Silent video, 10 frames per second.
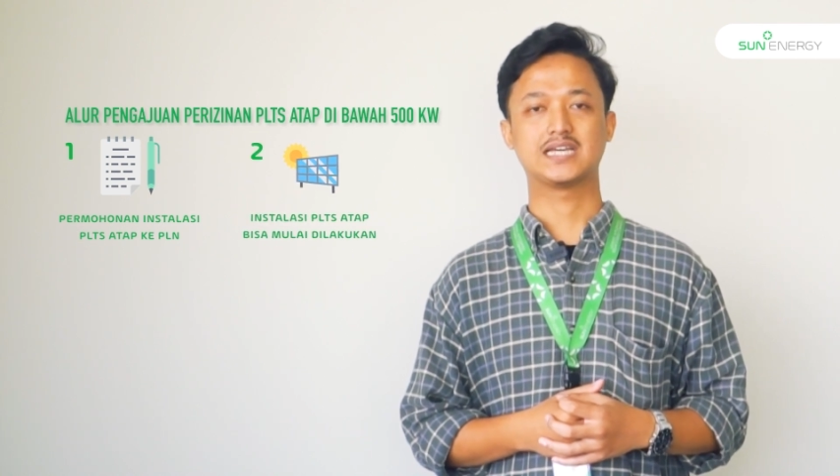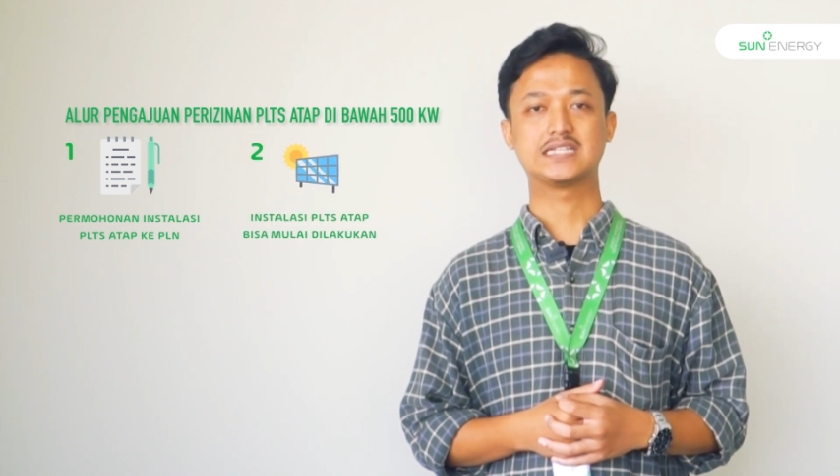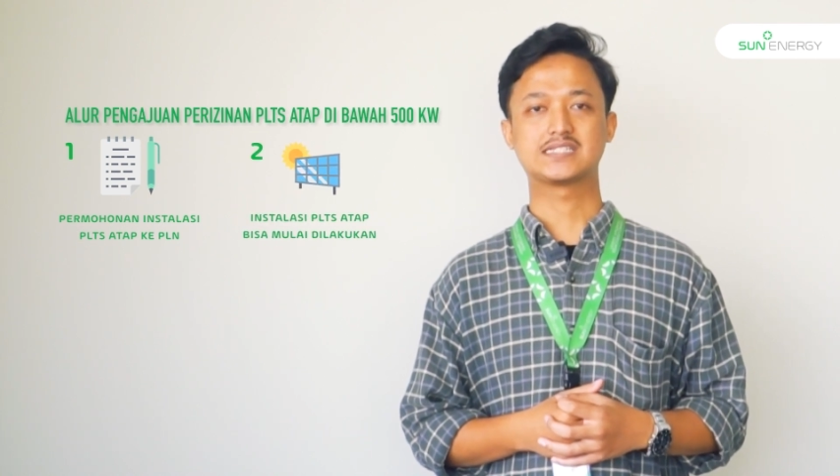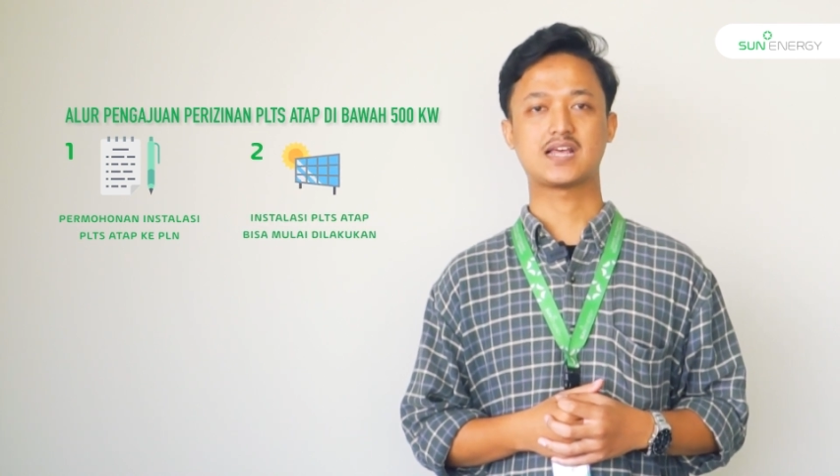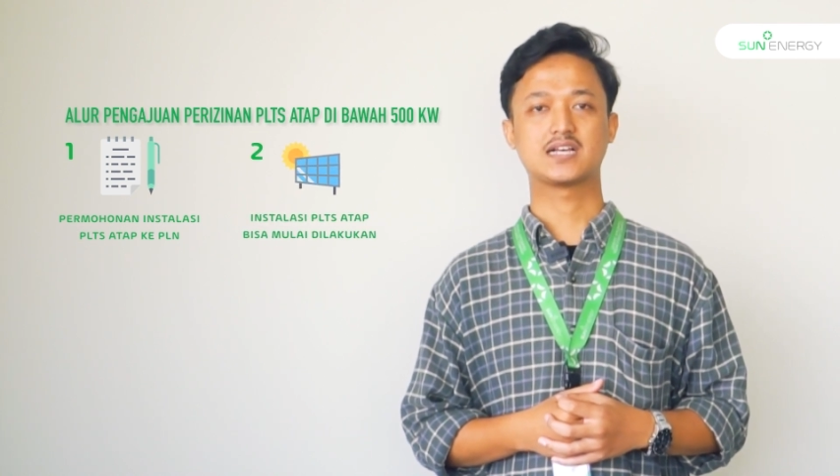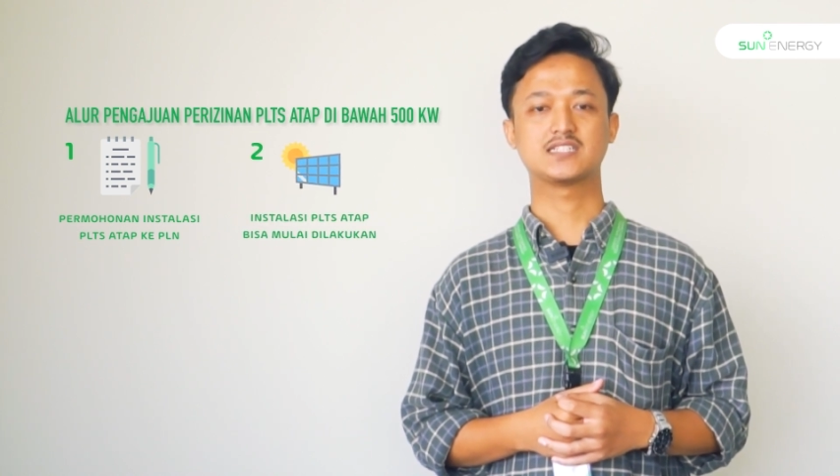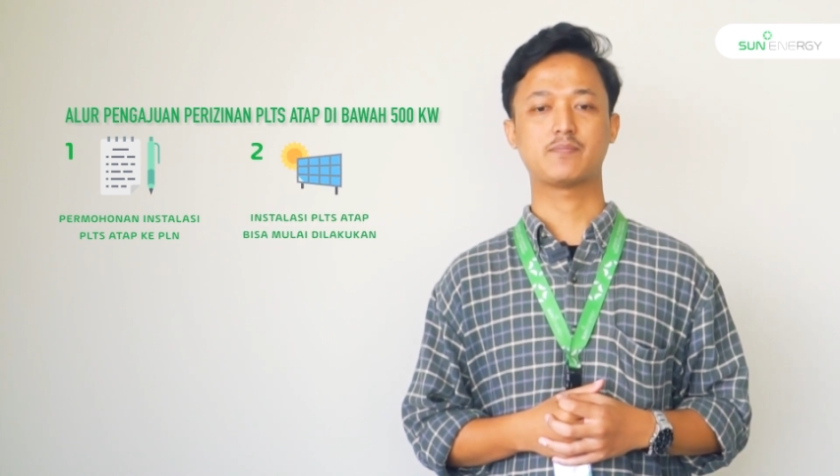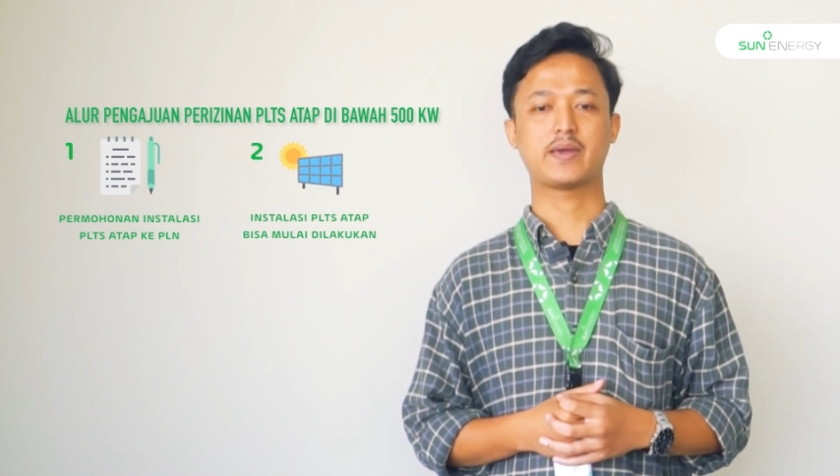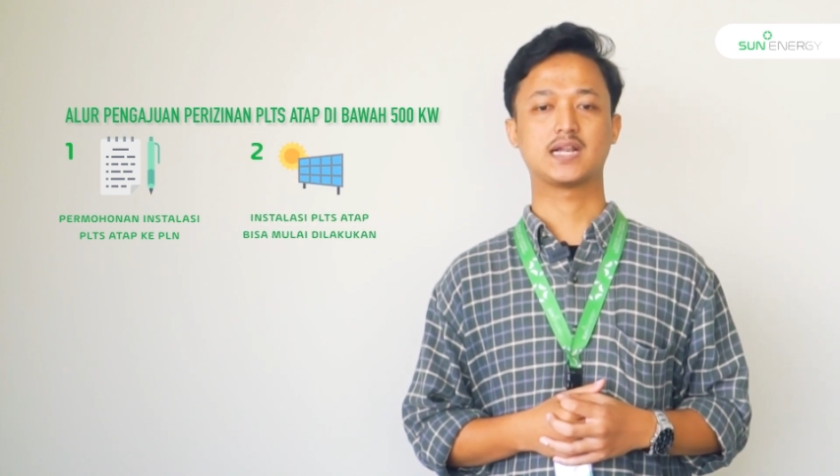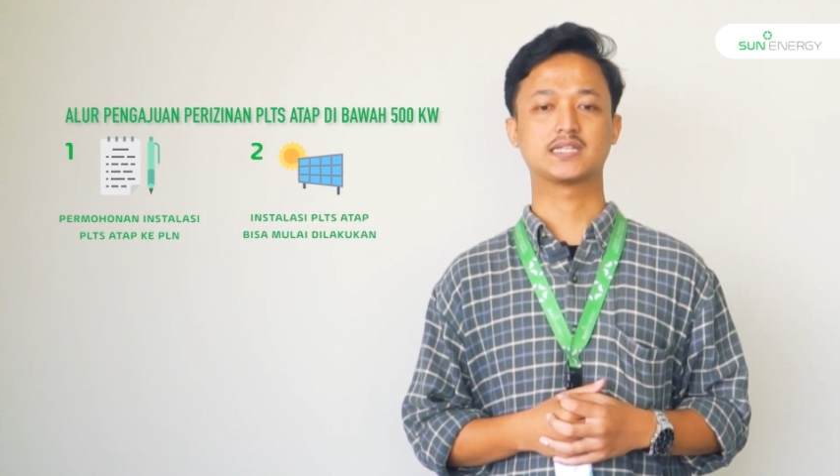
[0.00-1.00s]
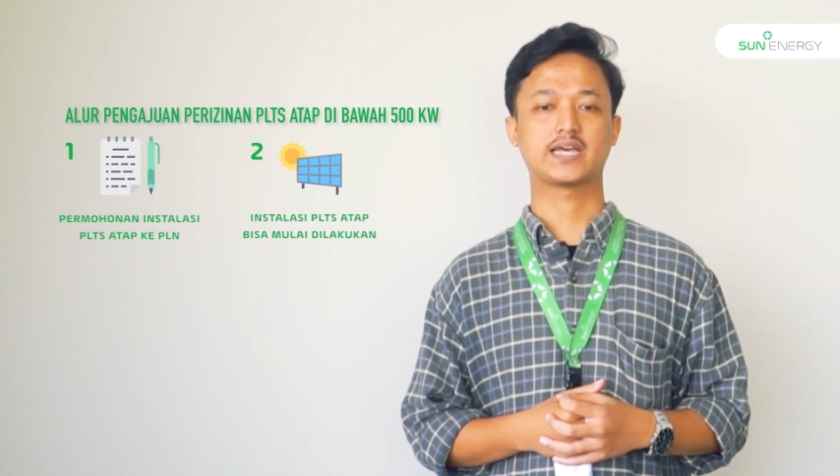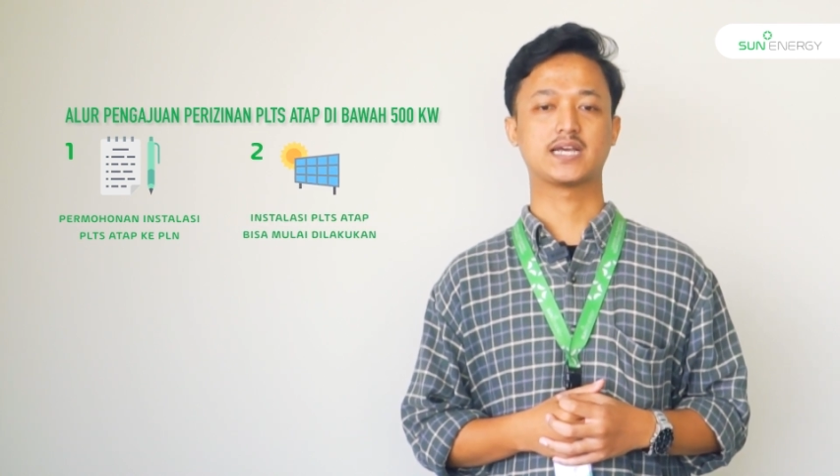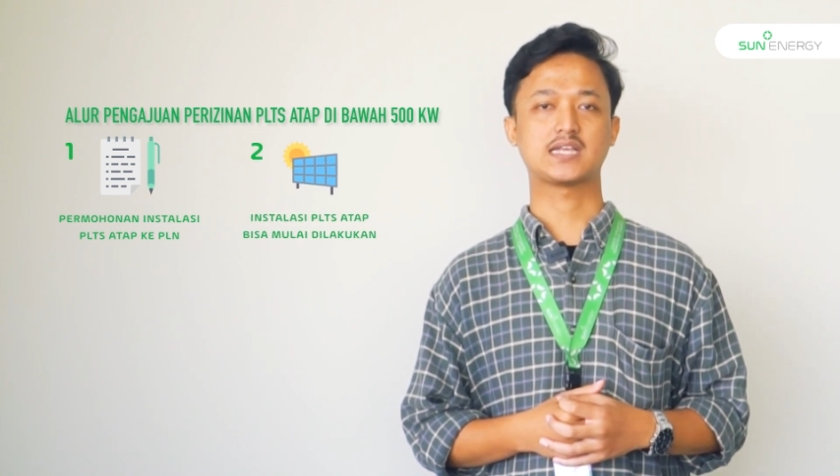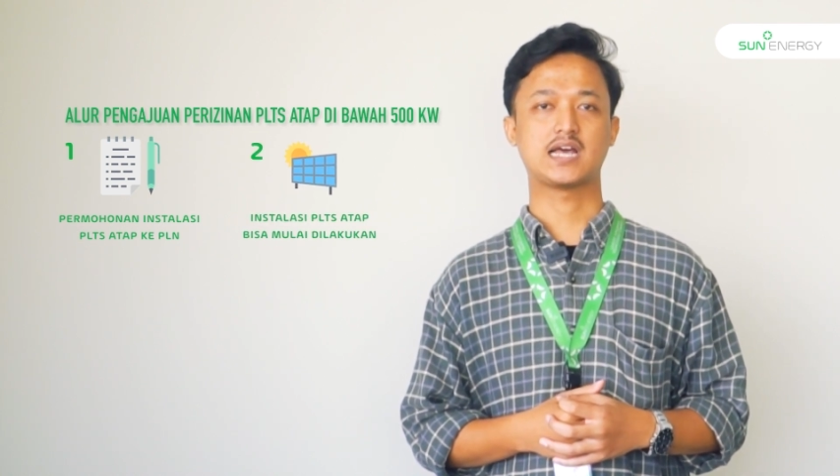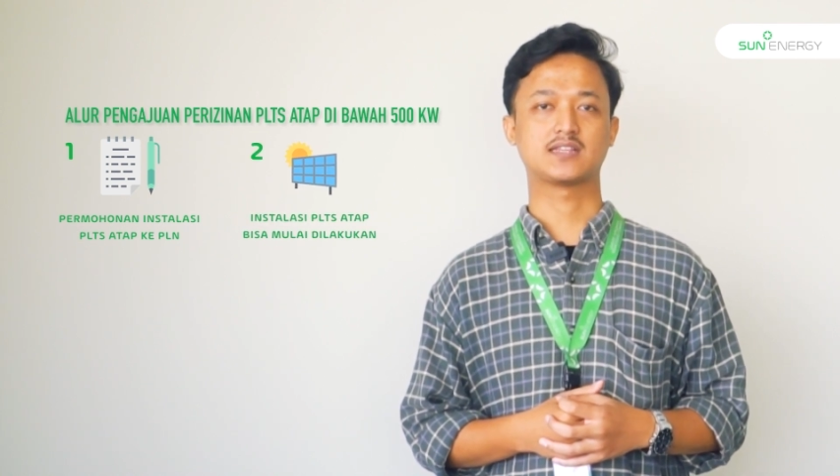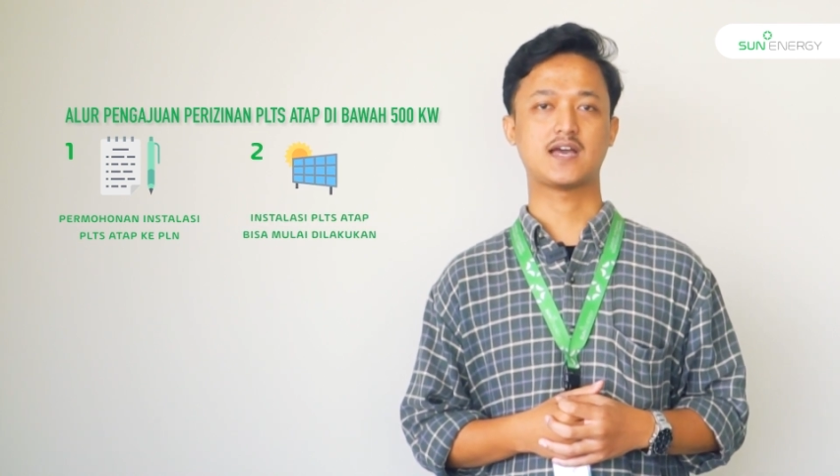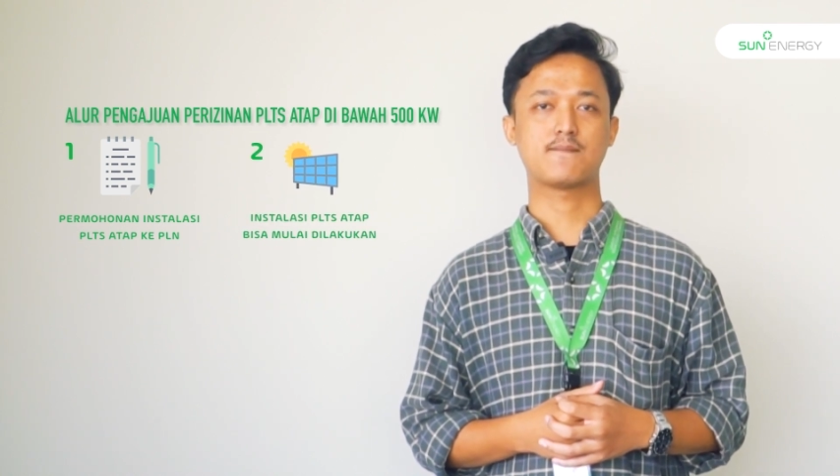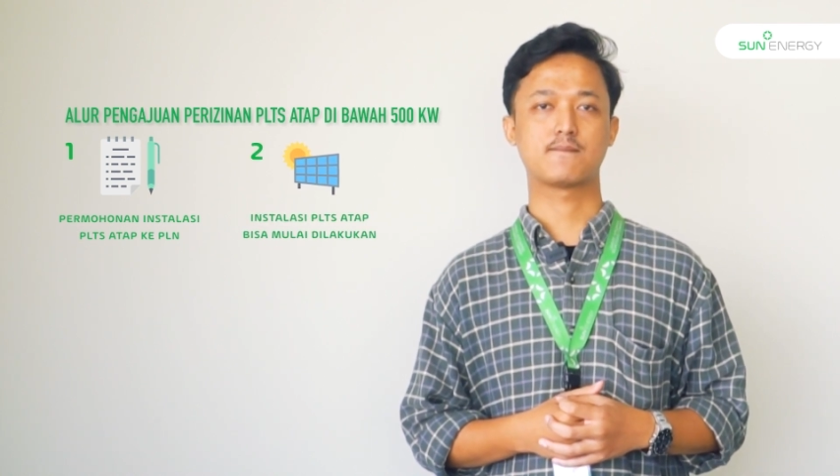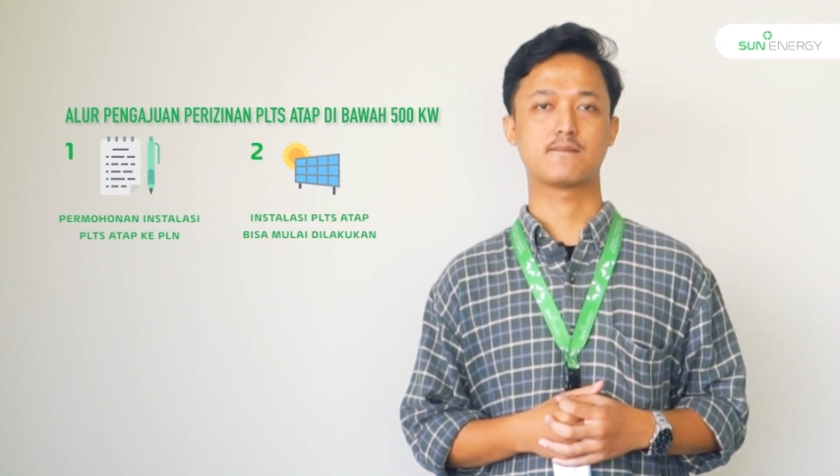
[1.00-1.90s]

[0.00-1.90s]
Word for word: instalasi PLTS atap